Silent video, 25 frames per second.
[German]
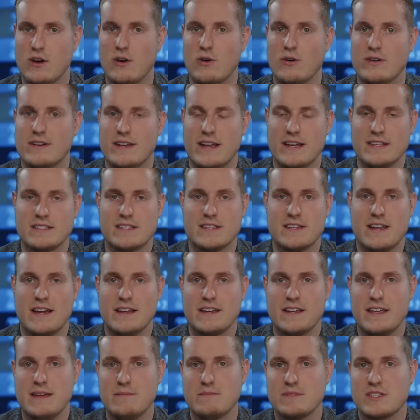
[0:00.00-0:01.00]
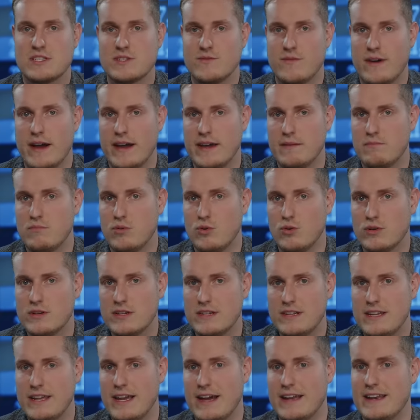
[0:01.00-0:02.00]
Und das sind halt eben zwei
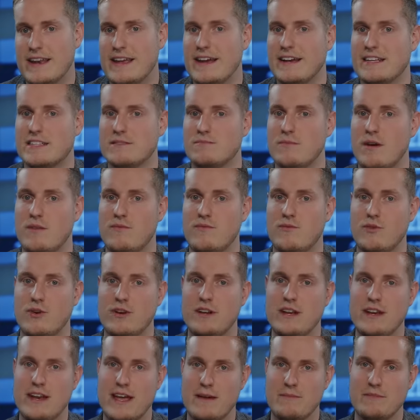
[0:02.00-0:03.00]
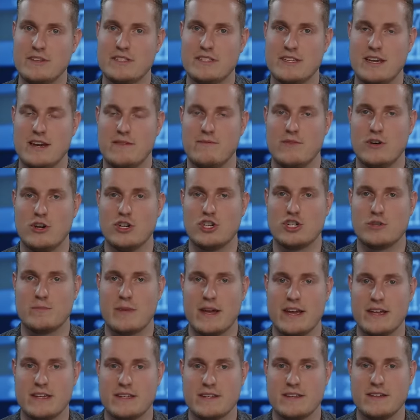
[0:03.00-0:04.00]
Punkte, die halt erstmal für den MSCI World
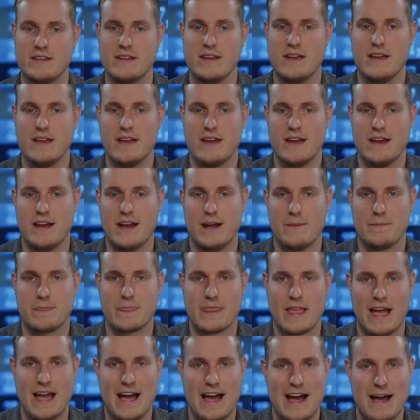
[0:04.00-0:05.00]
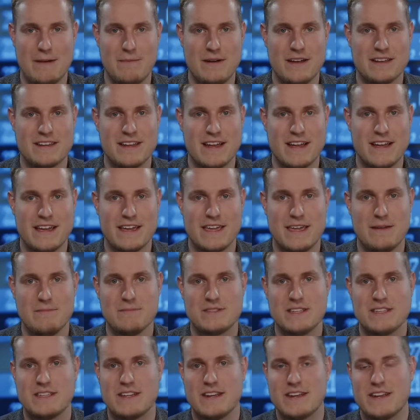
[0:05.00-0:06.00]
sprechen. Ähm, aber da ergeben
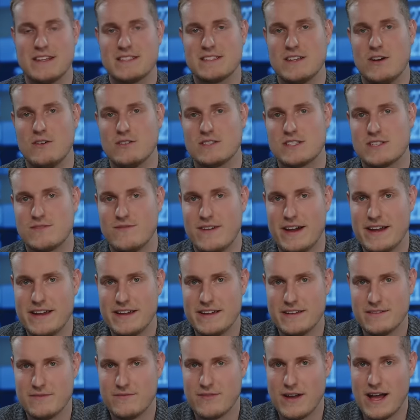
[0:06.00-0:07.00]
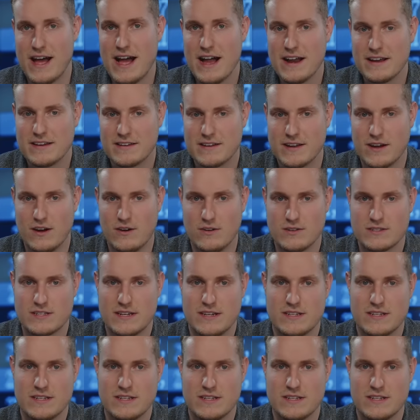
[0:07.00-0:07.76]
sich dann jetzt auch zwei Fragen draus.